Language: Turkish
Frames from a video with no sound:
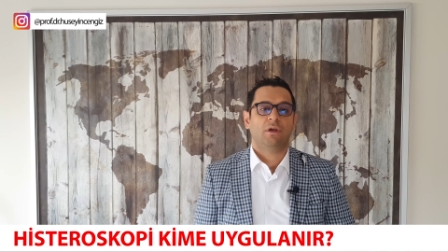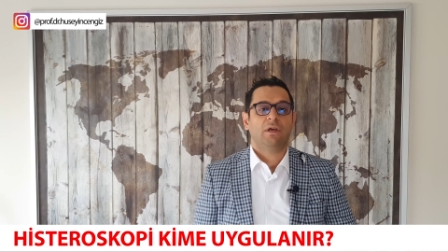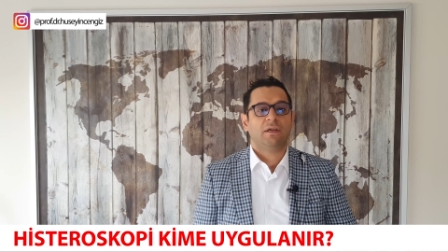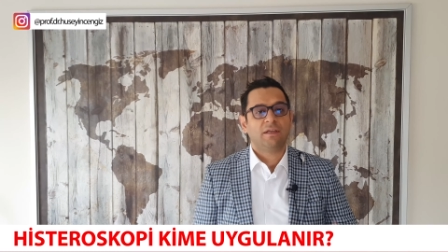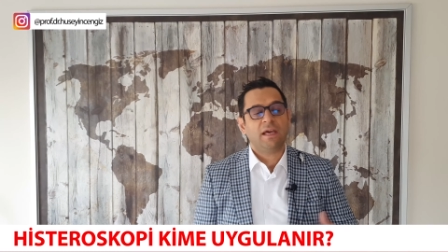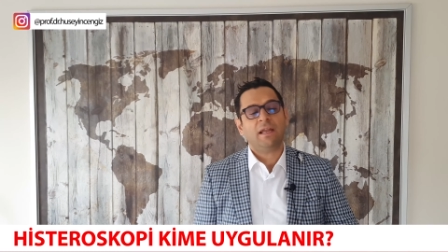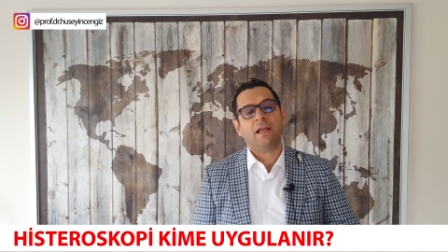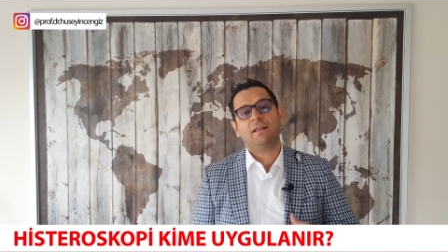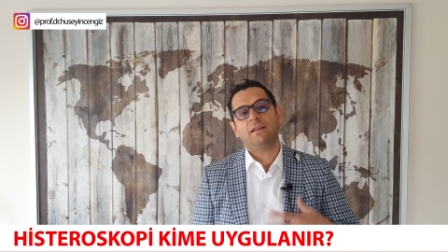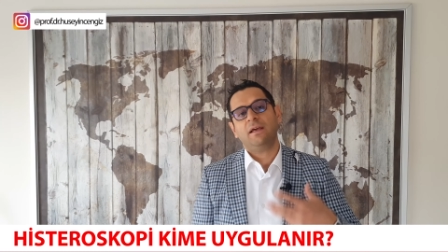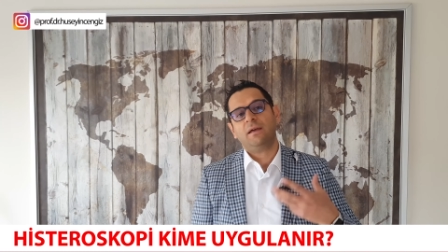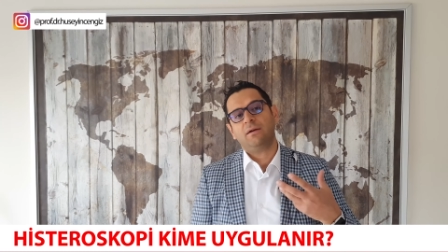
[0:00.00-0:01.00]

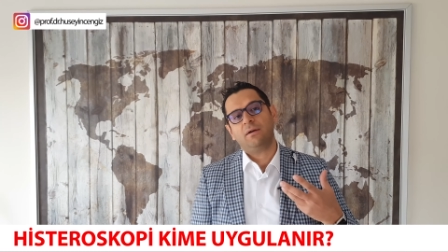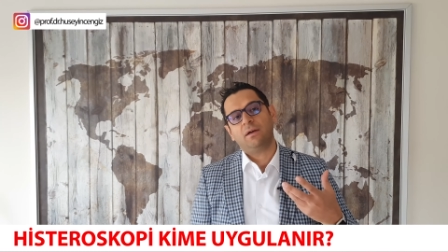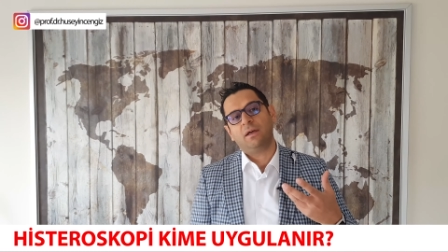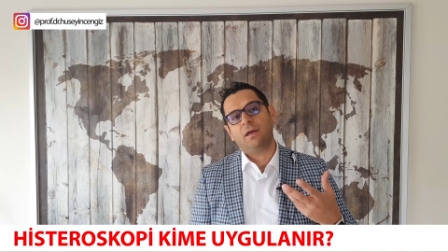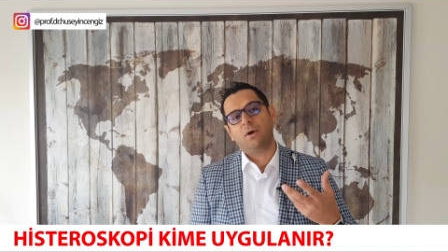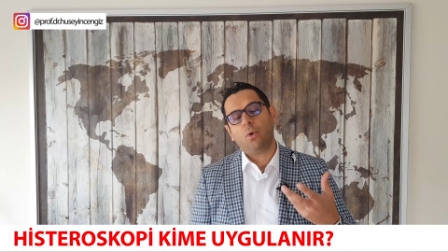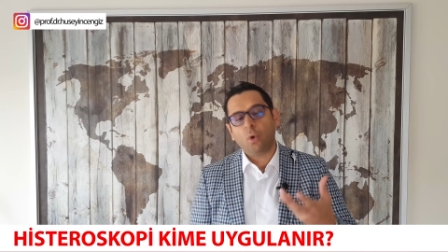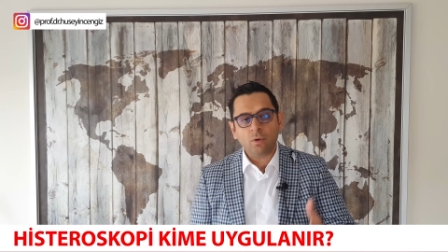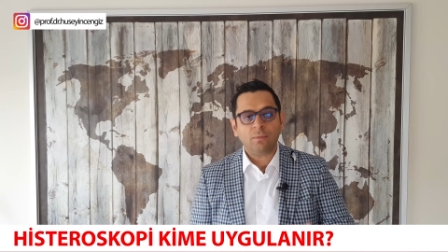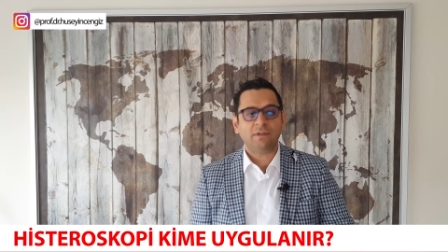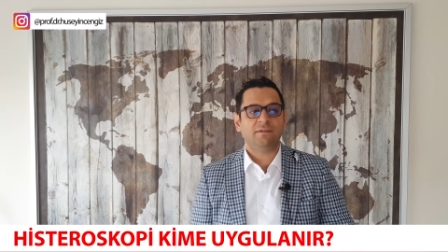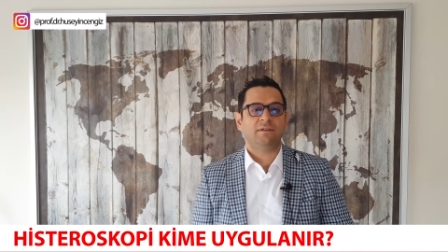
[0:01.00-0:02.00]
Genelde e,
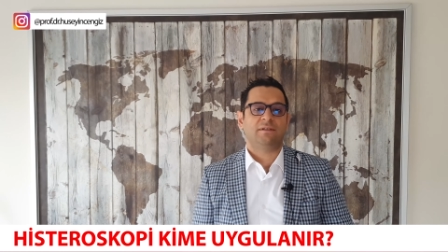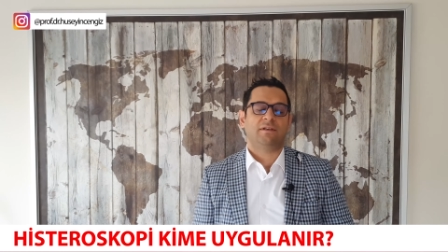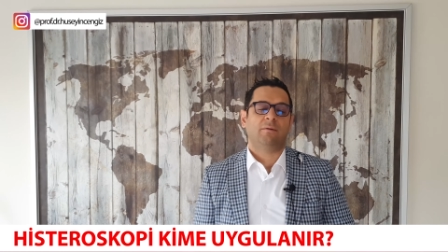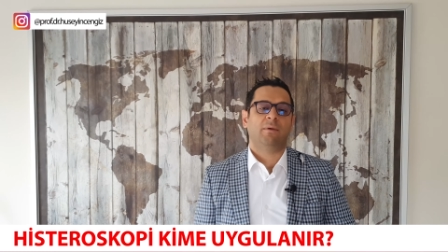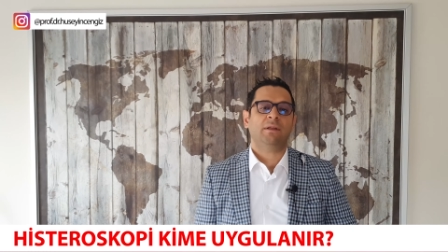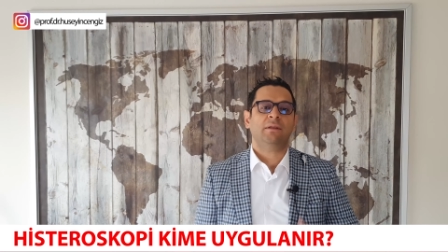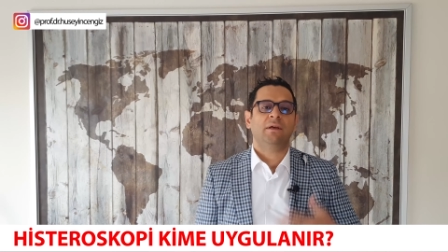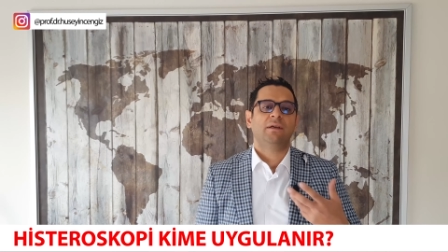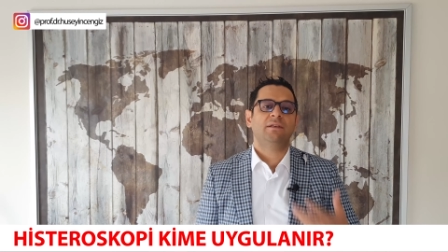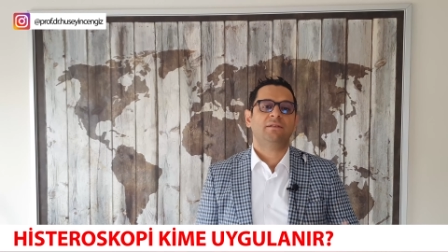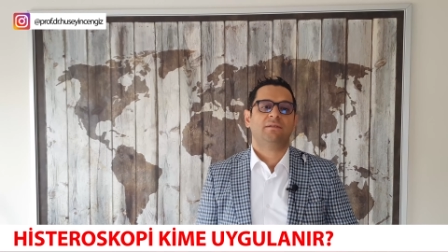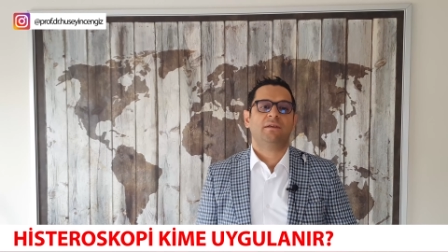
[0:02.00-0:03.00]
olmadığı zaman
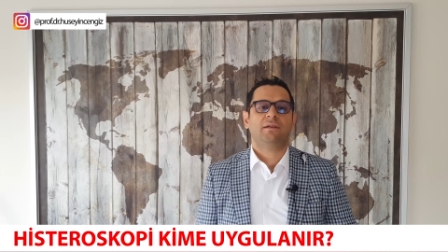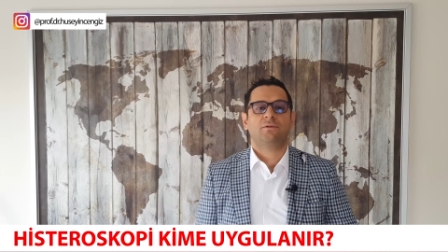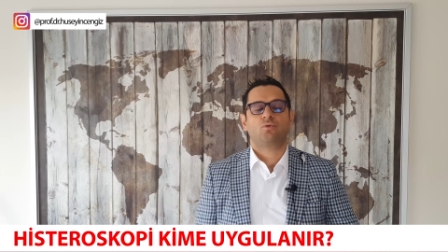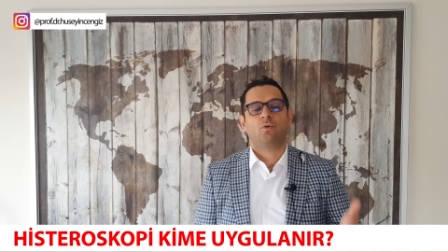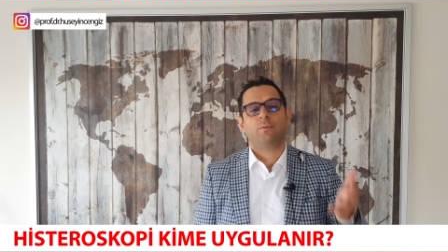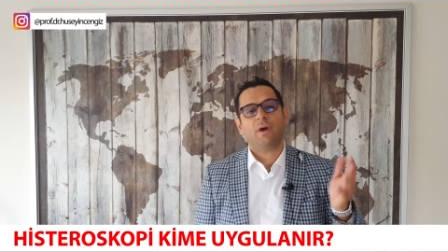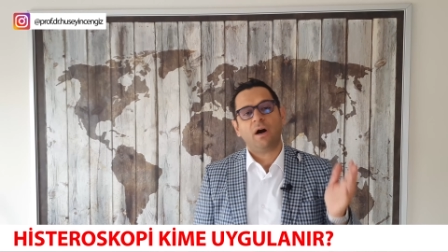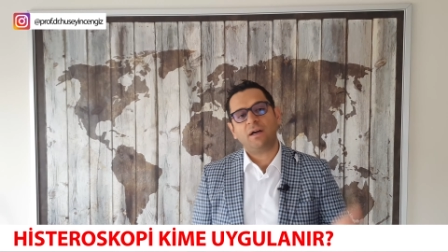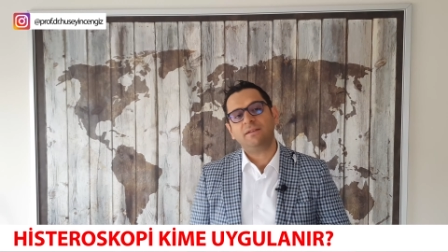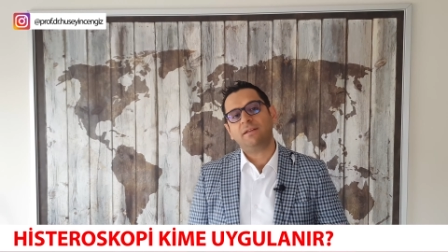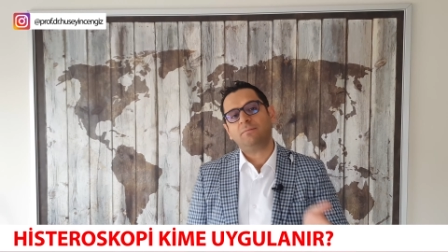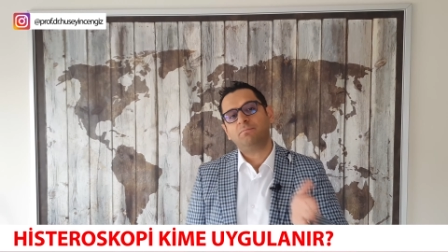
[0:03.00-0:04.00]
histereskopi
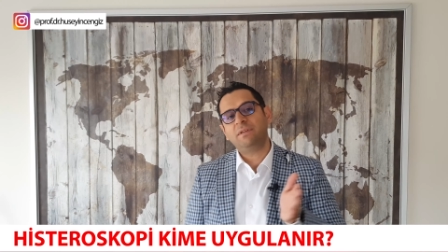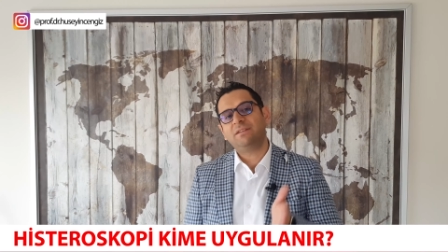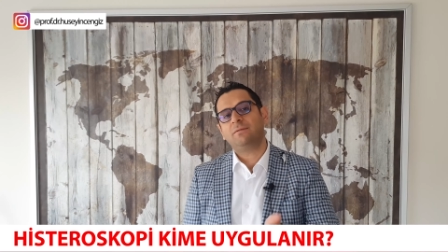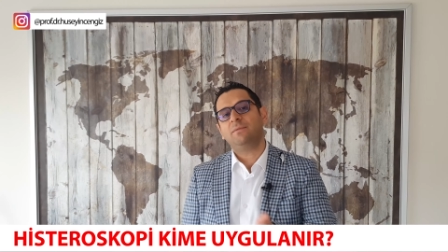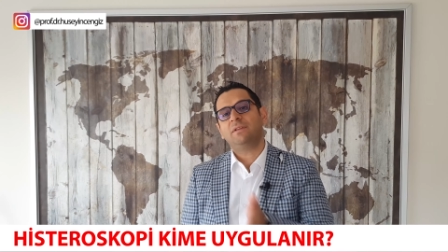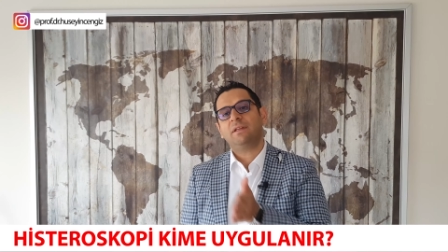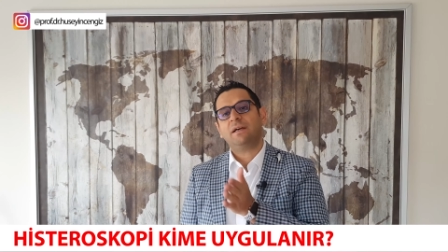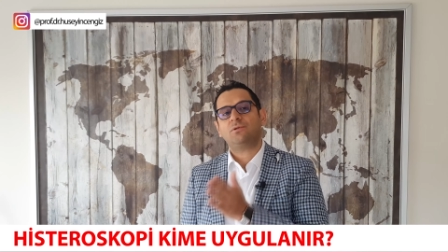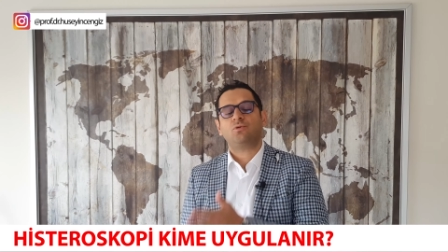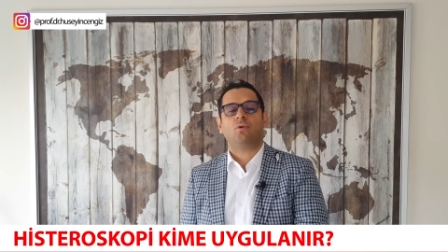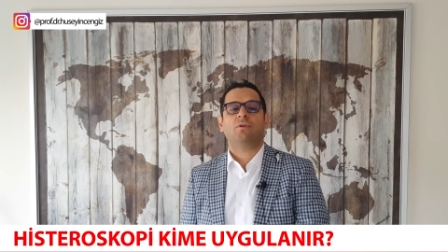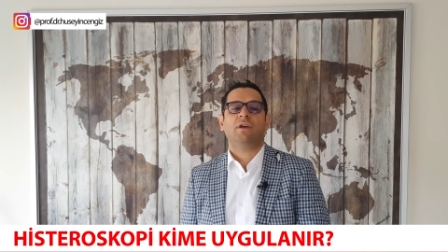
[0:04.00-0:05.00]
adet bitiminden
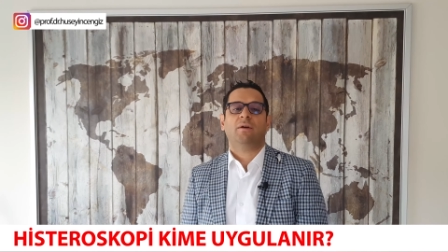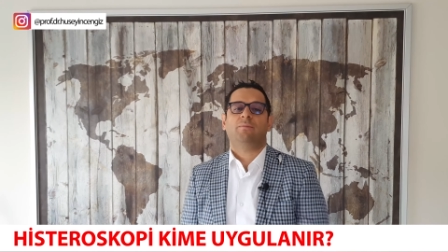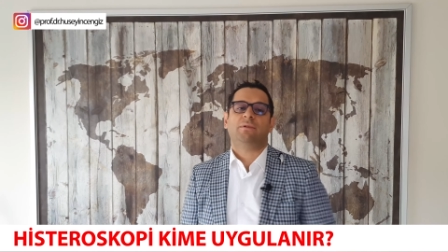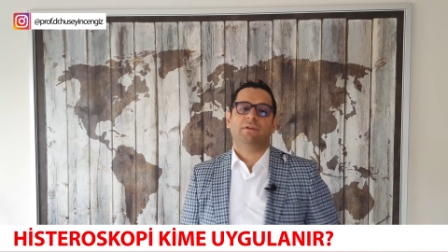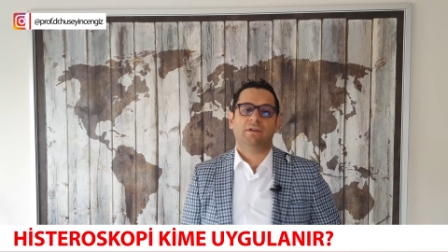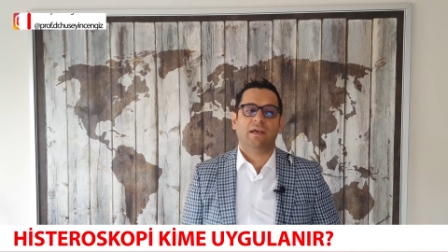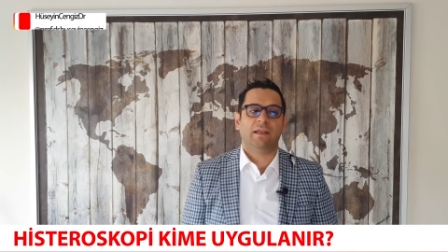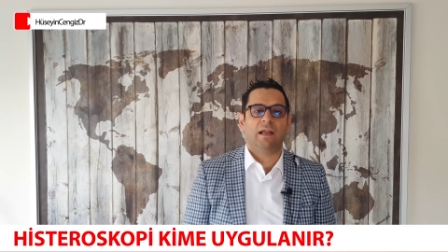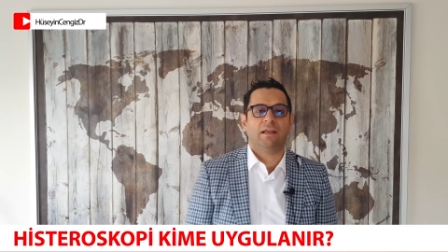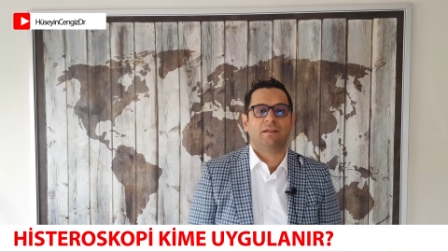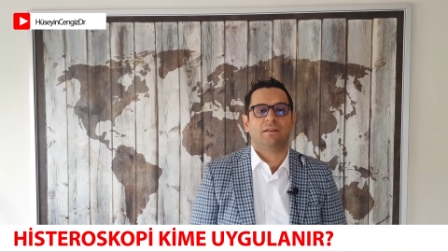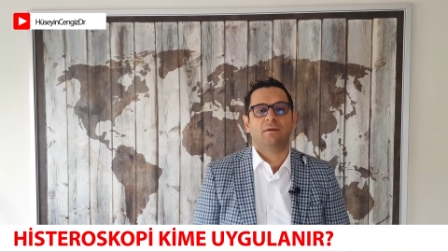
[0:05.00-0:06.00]
sonra yapılır genellikle.